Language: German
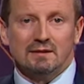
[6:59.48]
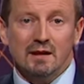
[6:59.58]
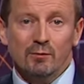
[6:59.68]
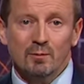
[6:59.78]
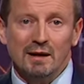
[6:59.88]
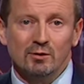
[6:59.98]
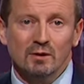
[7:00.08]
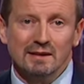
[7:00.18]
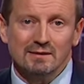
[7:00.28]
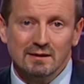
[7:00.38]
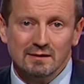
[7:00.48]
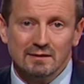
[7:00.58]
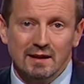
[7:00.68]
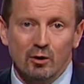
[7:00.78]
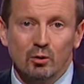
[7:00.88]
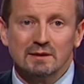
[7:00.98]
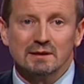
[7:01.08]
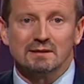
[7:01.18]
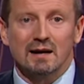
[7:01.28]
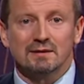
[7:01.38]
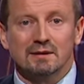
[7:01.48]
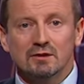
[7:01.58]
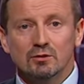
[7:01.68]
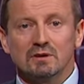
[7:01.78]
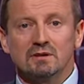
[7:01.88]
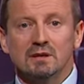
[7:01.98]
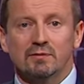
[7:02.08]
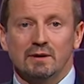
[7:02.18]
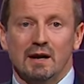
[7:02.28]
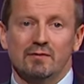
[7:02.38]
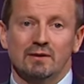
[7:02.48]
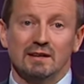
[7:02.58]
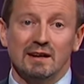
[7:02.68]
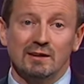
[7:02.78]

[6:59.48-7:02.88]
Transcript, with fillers: Die Reformation des 16. Jahrhunderts hatte nicht nur tiefgreifende